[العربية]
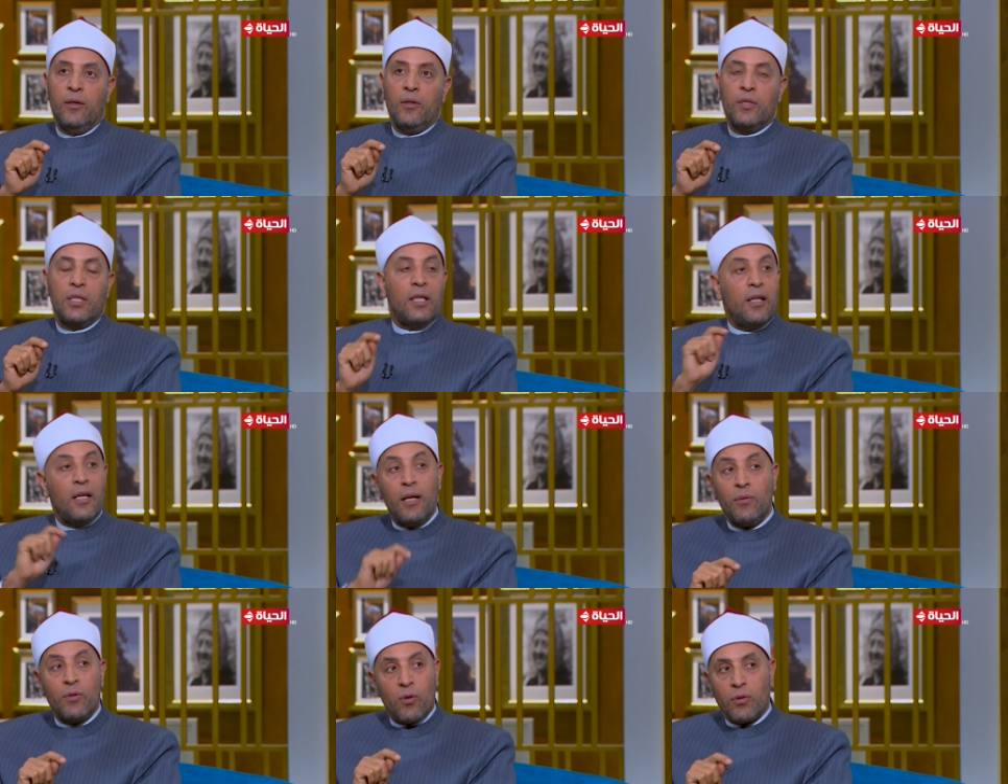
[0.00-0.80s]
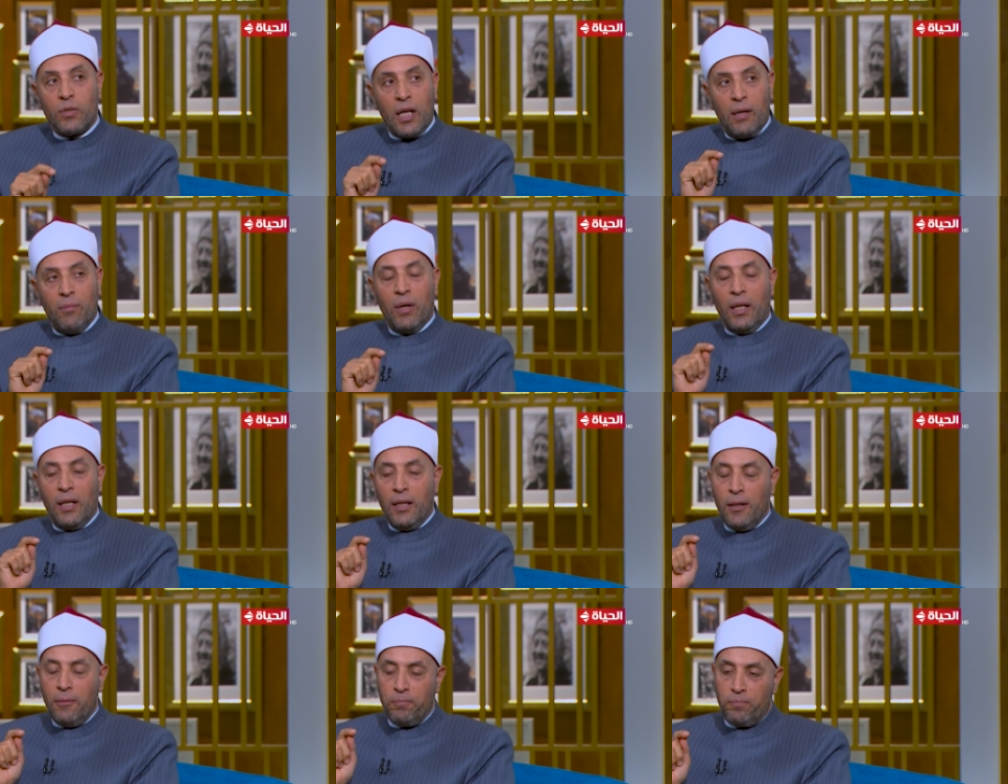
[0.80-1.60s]
سيدنا النبي صلى الله عليه وسلم
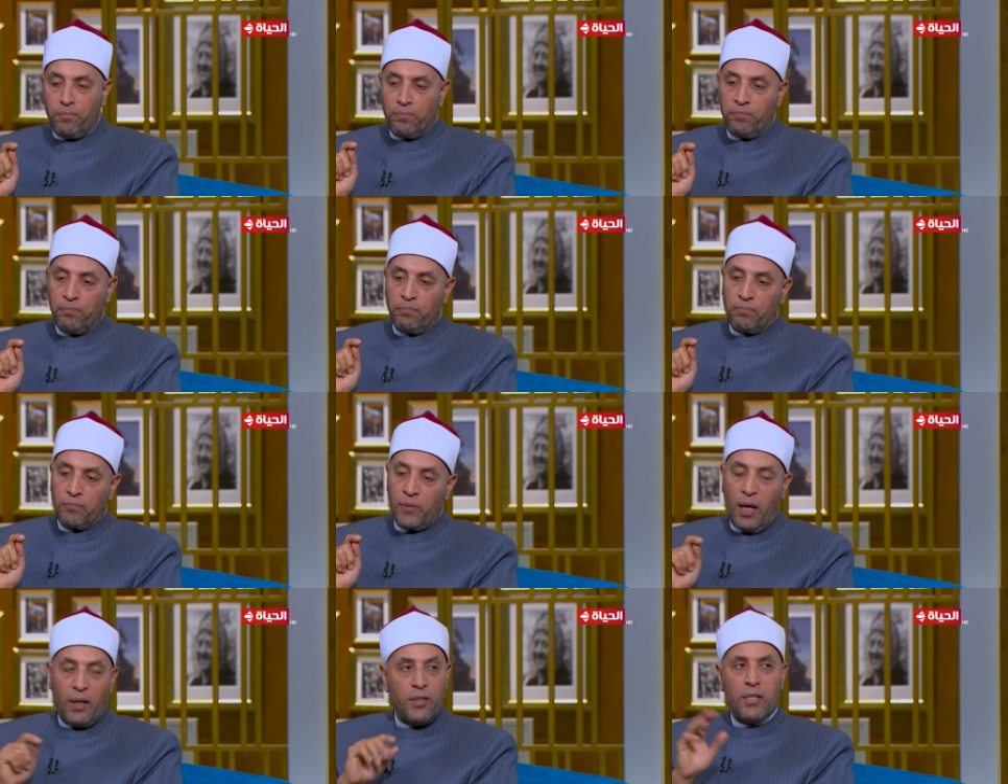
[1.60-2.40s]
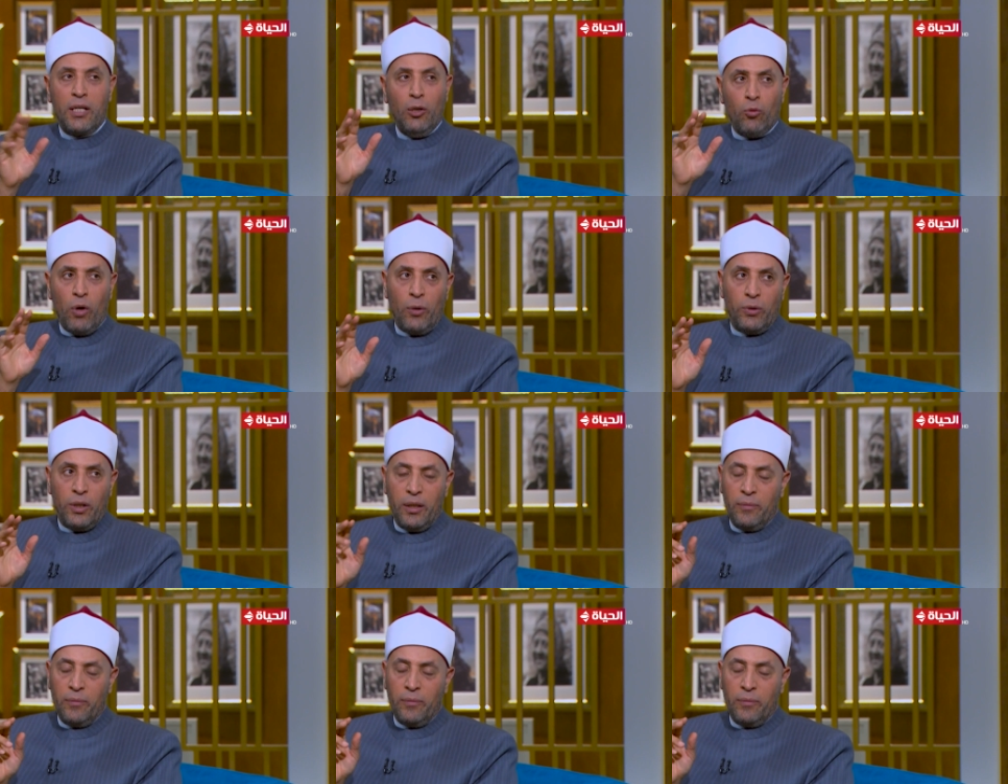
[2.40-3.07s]
قال لنا حديث حلو قوي